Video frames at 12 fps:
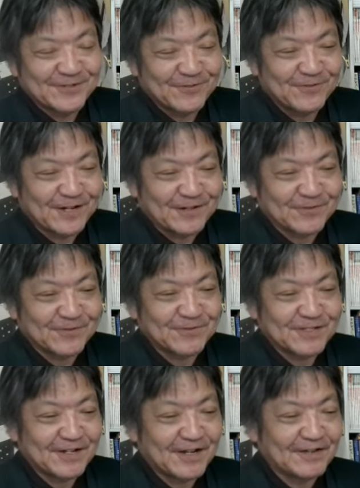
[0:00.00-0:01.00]
怖いこと言
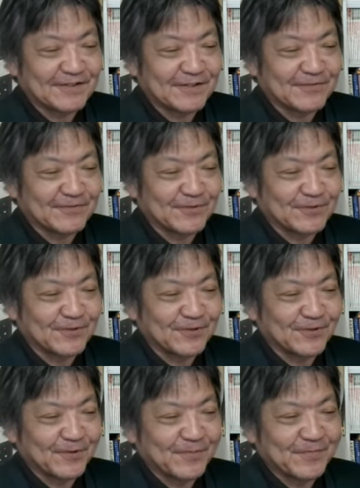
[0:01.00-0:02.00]
うたらはねはんこの
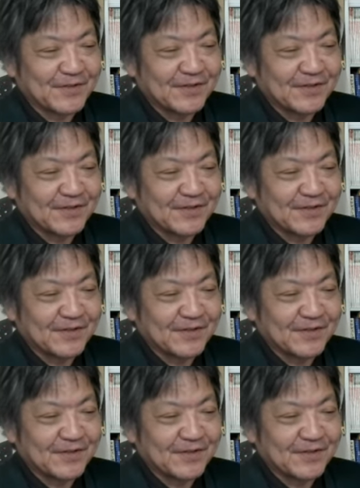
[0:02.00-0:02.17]
人。